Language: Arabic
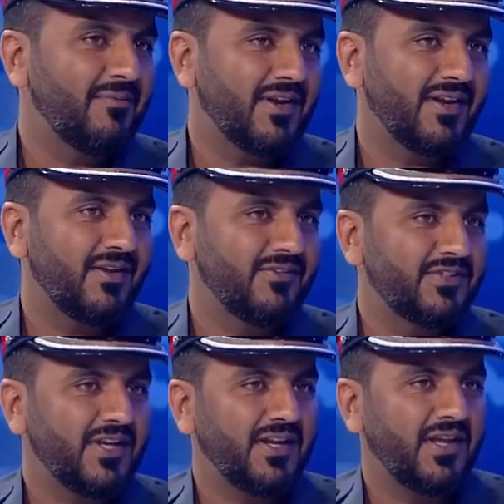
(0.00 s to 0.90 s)
المريال وان
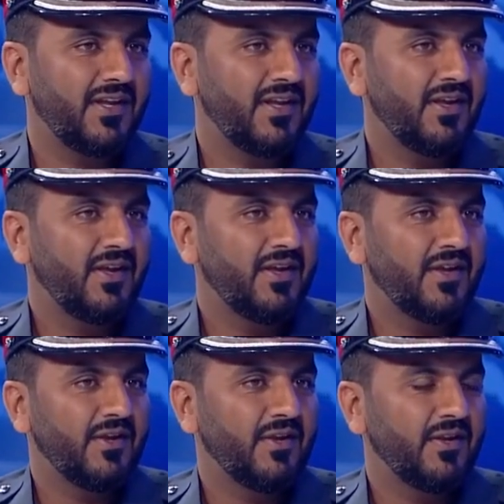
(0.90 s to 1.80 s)
شاء الله ان
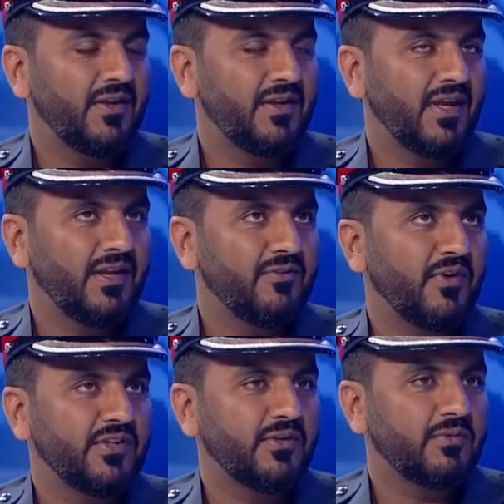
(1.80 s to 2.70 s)
شاء الله يعني
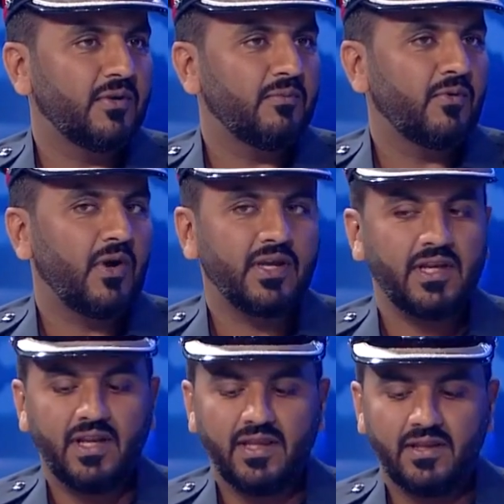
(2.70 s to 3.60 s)
نفاجئكم وهاي
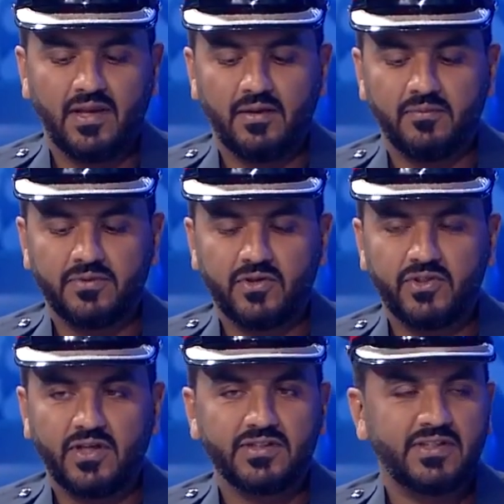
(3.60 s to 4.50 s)
كله لنا
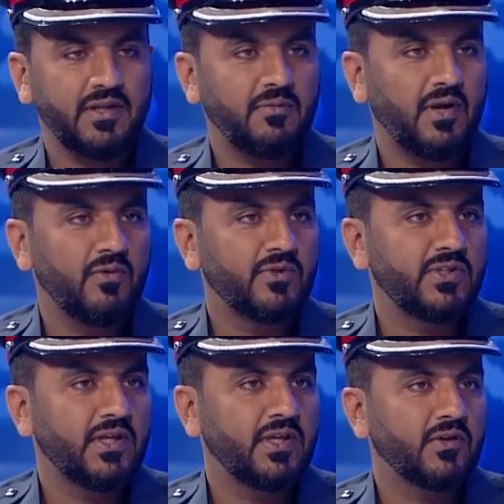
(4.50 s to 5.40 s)
بتوجيهات سيد مع
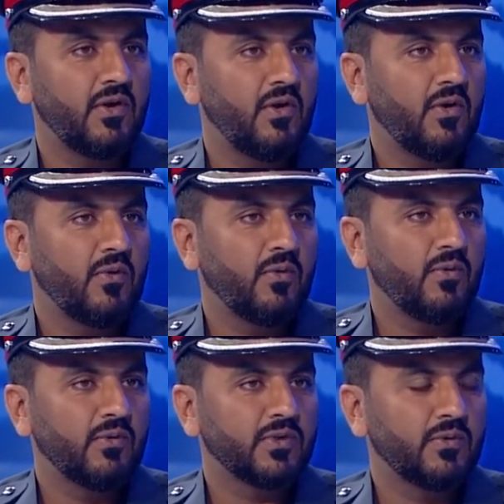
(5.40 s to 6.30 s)
الوزير أكيد.
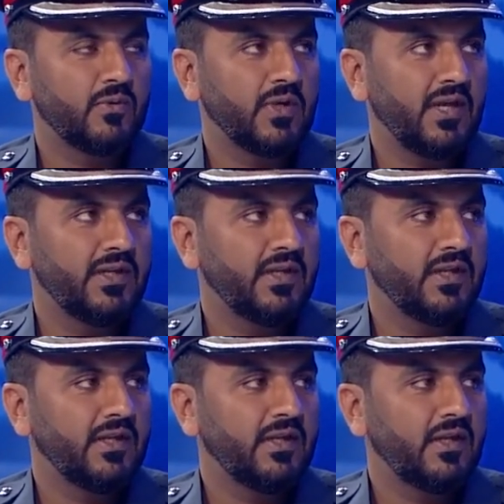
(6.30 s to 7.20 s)
ويعني
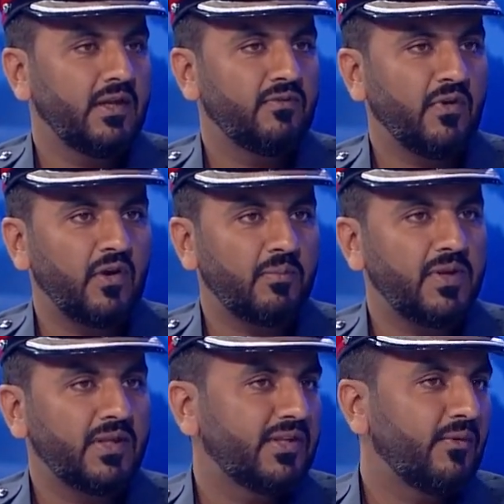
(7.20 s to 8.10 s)
الفولو اب
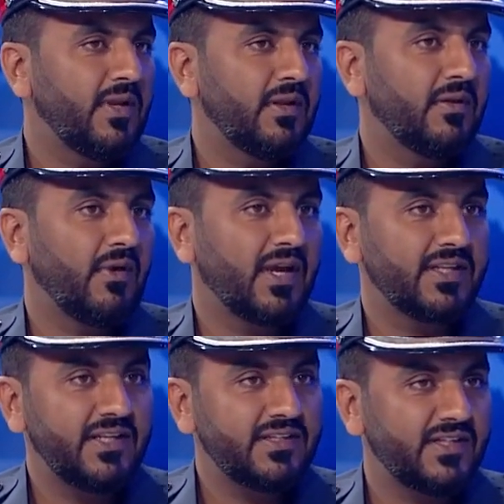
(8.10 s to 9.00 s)
اللي يسويه حق
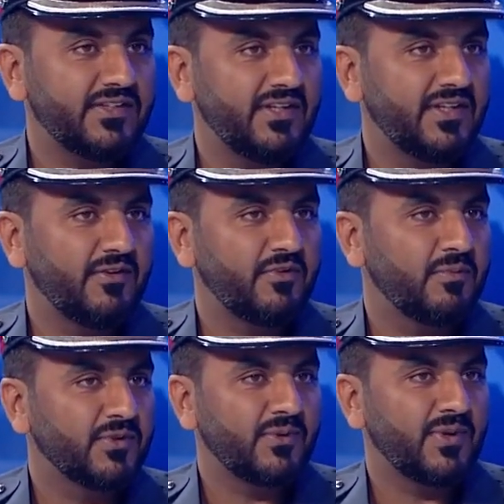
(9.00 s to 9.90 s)
ديتز عندنا في
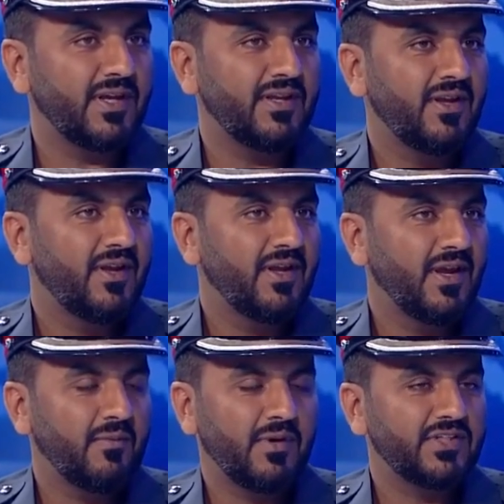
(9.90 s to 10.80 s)
البطوله نعم.
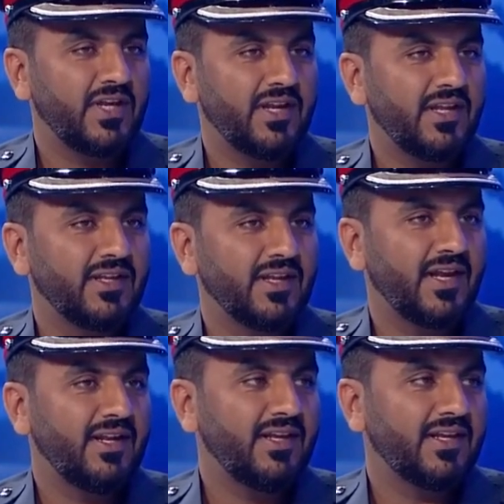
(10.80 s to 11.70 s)
يعني ما شاء الله
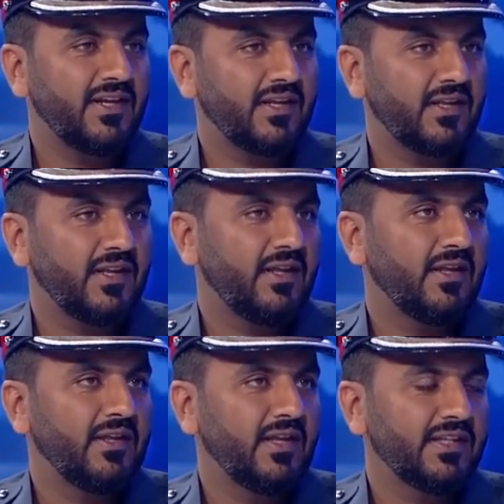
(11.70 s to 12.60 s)
يخليك انك
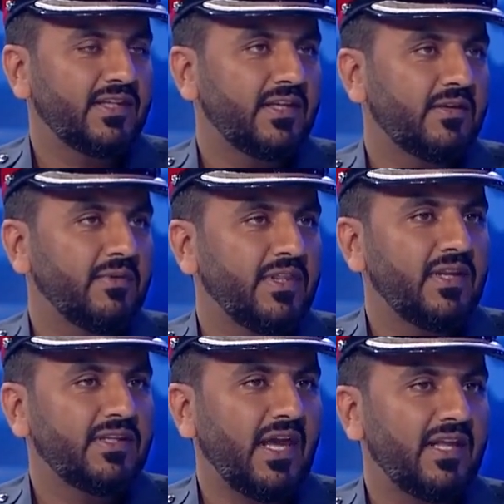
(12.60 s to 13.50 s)
يعطيك
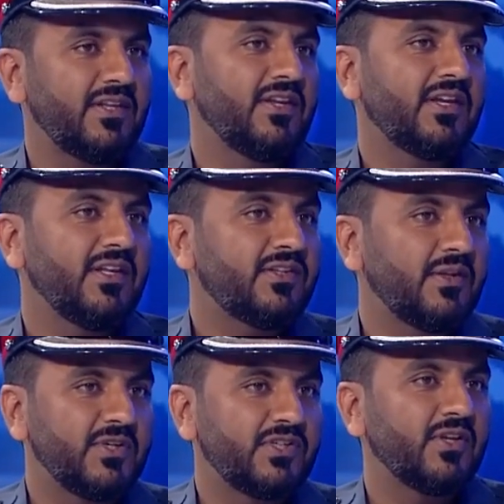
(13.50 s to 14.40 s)
مثل تحدي انك
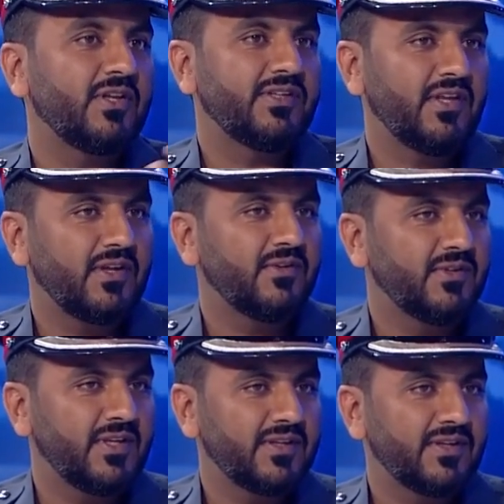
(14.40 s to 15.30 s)
انت بتشتغل زياده
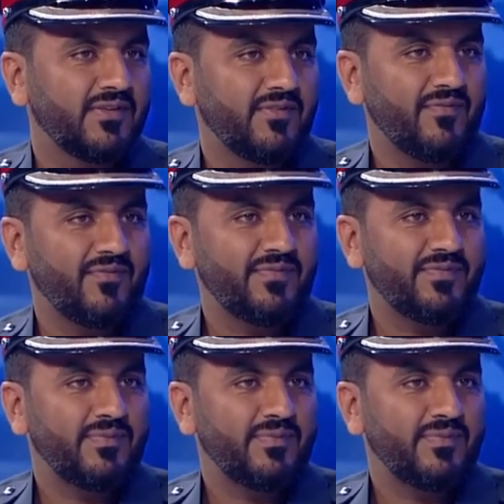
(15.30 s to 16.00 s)
وزياده. يعني دعم